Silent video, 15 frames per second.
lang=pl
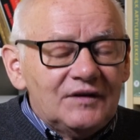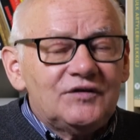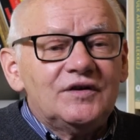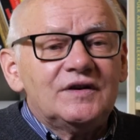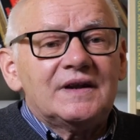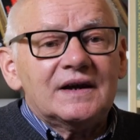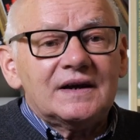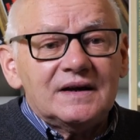
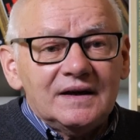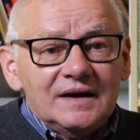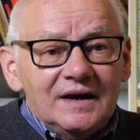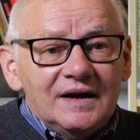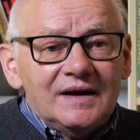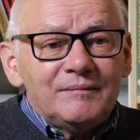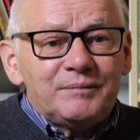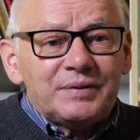Dzidek
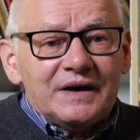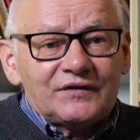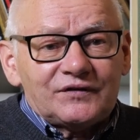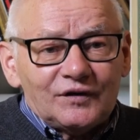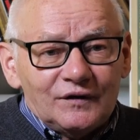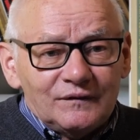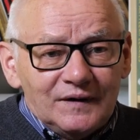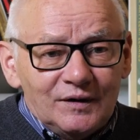
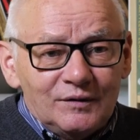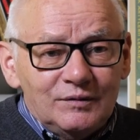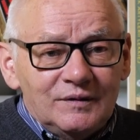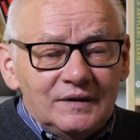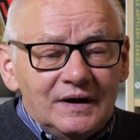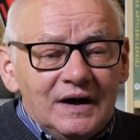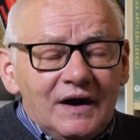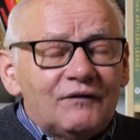
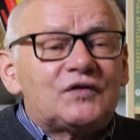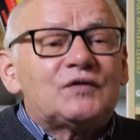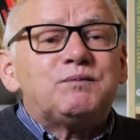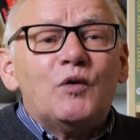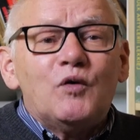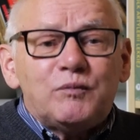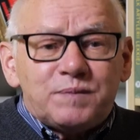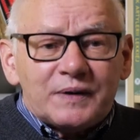pracował,
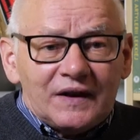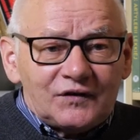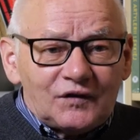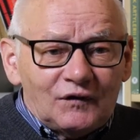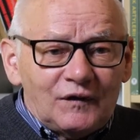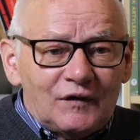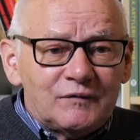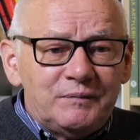
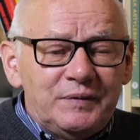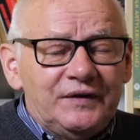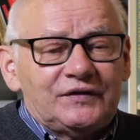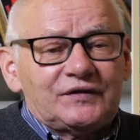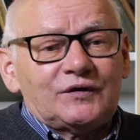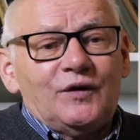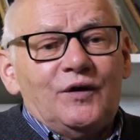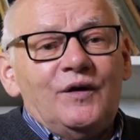współpracował
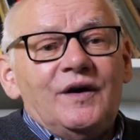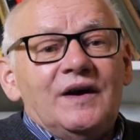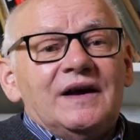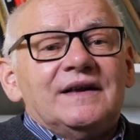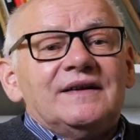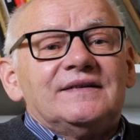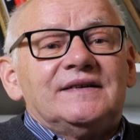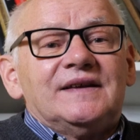blisko
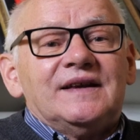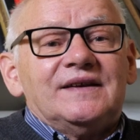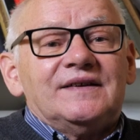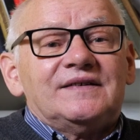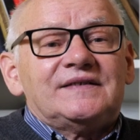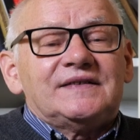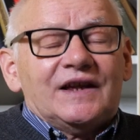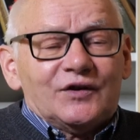ze
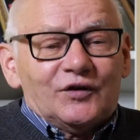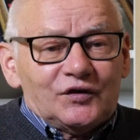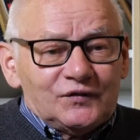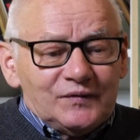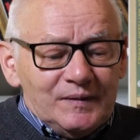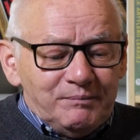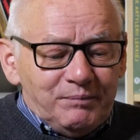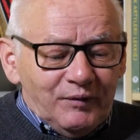
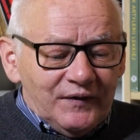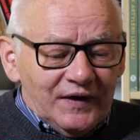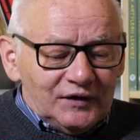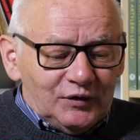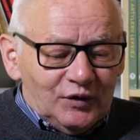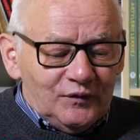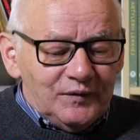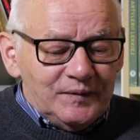starostwem
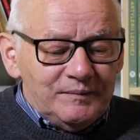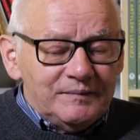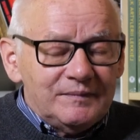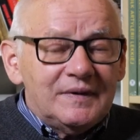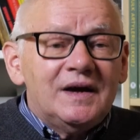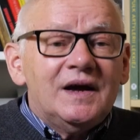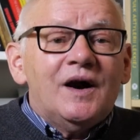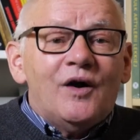powiatowym.
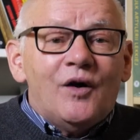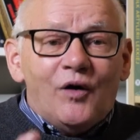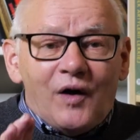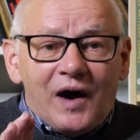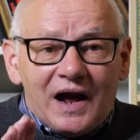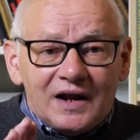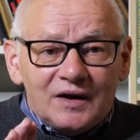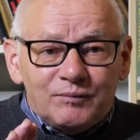
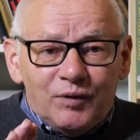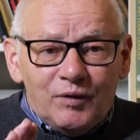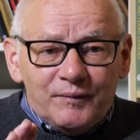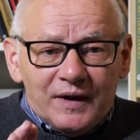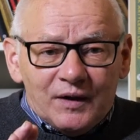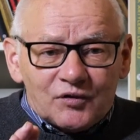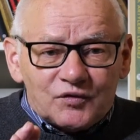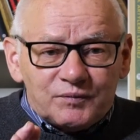O
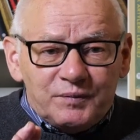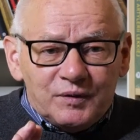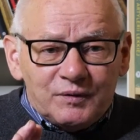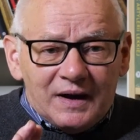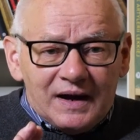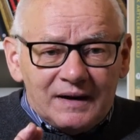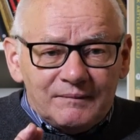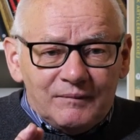albumie już
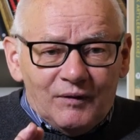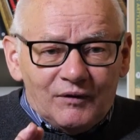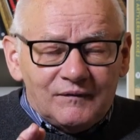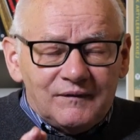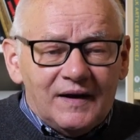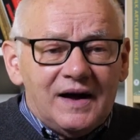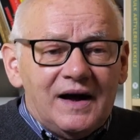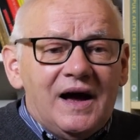była
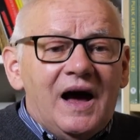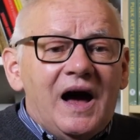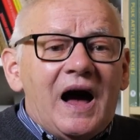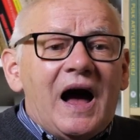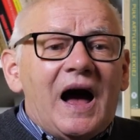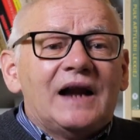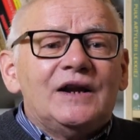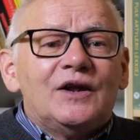mowa,
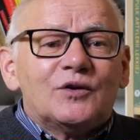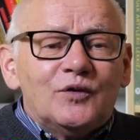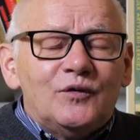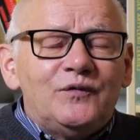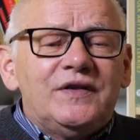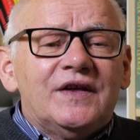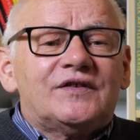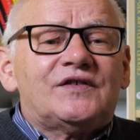ale
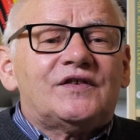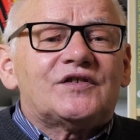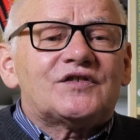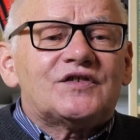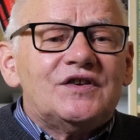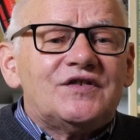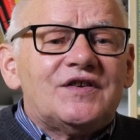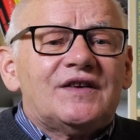również z
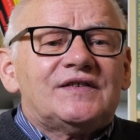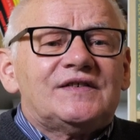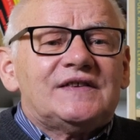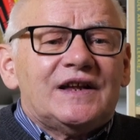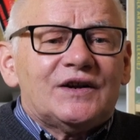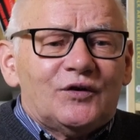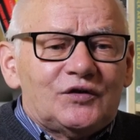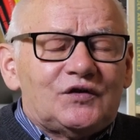życia
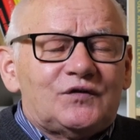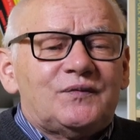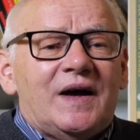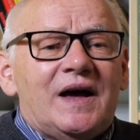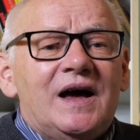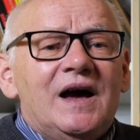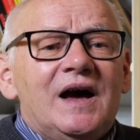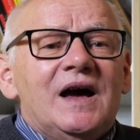
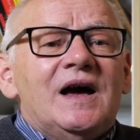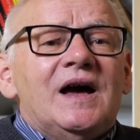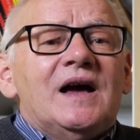starostwa,